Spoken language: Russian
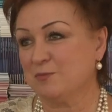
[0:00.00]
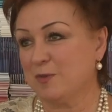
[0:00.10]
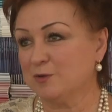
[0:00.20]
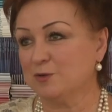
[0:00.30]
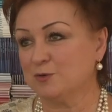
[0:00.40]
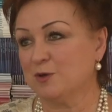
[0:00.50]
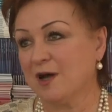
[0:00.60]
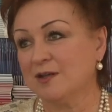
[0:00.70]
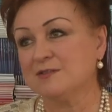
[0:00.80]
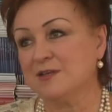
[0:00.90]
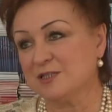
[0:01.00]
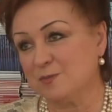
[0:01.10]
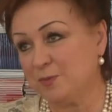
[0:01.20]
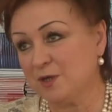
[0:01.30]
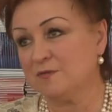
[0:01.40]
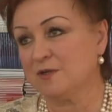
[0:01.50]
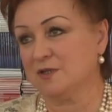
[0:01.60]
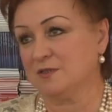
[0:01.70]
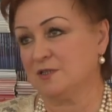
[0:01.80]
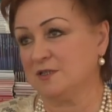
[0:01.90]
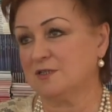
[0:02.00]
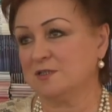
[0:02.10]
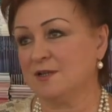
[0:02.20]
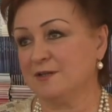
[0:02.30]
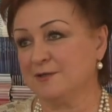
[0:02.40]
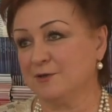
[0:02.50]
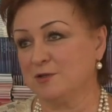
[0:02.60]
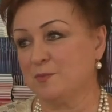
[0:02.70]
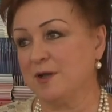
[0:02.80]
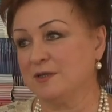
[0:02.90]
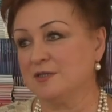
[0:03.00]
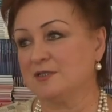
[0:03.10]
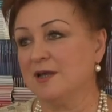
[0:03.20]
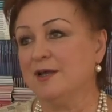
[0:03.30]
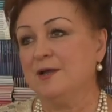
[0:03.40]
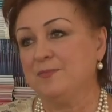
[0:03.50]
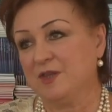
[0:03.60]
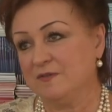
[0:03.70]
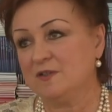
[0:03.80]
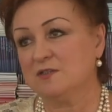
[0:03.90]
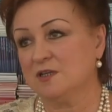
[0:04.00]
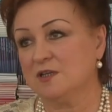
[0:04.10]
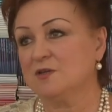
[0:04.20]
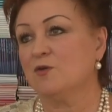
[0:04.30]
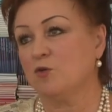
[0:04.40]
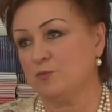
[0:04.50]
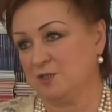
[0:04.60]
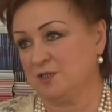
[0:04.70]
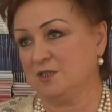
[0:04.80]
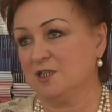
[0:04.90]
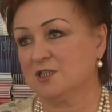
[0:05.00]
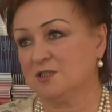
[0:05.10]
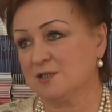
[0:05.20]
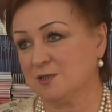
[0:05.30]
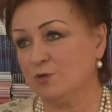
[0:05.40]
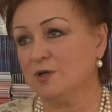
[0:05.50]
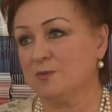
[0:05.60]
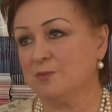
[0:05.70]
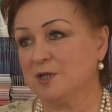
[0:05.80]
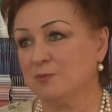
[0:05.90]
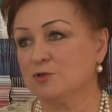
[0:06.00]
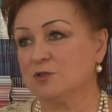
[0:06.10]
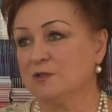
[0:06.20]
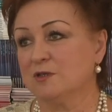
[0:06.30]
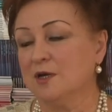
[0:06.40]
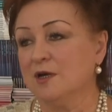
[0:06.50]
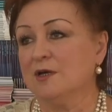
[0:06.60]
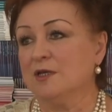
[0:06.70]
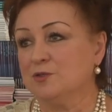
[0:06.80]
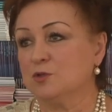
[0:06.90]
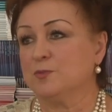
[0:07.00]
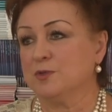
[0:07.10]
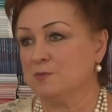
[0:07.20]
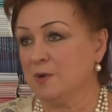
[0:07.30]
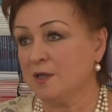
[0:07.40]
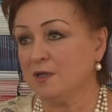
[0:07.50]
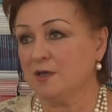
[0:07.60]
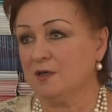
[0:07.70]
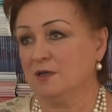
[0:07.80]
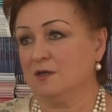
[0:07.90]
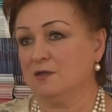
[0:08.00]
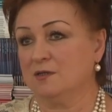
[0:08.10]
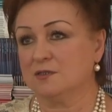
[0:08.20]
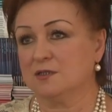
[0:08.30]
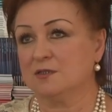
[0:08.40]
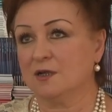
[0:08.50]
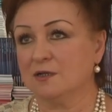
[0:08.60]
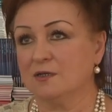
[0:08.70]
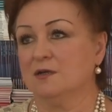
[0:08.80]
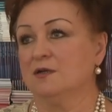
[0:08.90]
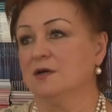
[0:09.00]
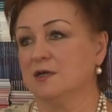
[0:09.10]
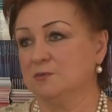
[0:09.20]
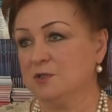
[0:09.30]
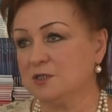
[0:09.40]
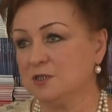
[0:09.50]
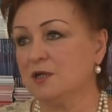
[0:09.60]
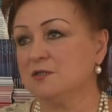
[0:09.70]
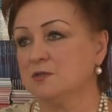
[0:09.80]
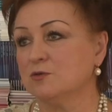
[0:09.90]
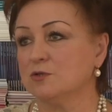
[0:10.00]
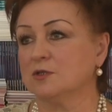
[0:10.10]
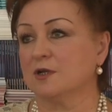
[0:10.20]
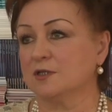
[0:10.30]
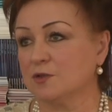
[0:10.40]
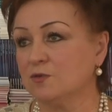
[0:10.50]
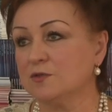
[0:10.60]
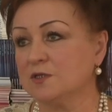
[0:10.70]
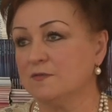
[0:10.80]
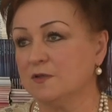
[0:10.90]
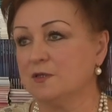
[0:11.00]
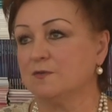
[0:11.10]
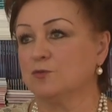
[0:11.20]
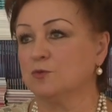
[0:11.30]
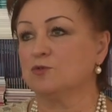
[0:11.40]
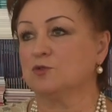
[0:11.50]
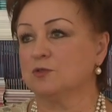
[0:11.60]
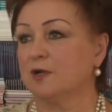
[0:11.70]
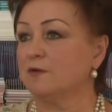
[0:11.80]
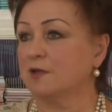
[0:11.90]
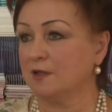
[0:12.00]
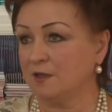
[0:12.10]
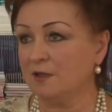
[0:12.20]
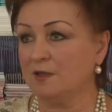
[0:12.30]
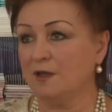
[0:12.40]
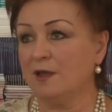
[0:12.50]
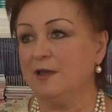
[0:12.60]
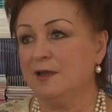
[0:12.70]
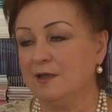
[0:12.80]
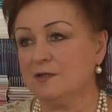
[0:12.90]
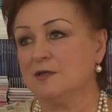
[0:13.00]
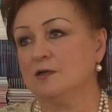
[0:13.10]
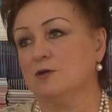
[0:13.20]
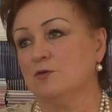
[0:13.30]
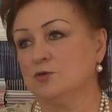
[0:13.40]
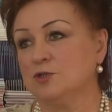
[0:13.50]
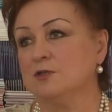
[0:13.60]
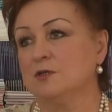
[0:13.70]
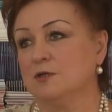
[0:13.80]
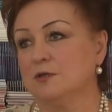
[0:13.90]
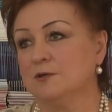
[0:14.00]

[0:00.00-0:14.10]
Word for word: по городу, а одна из первых среди центральных районных больниц. Наверное, это общая наша заслуга, потому что идет понимание э, со стороны администрации города, городского совета в том, что здравоохранение – это очень